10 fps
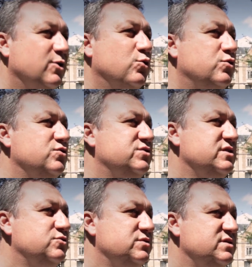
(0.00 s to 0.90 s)
ou que ces
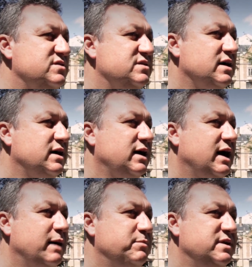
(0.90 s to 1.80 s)
Tunisiens
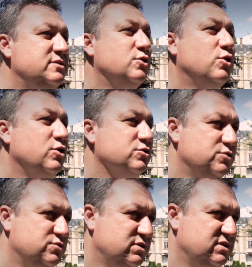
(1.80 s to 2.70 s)
habitent hors de
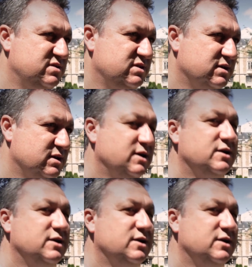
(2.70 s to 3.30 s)
Tunisie